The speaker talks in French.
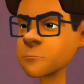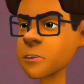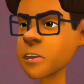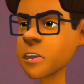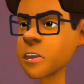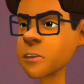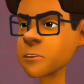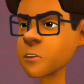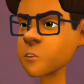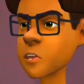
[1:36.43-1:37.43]
Ça va
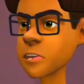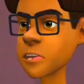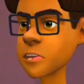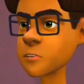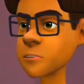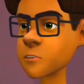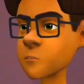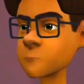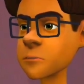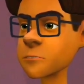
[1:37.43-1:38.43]
mal aller entre
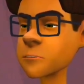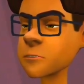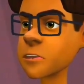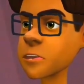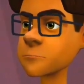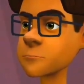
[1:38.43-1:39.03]
nous.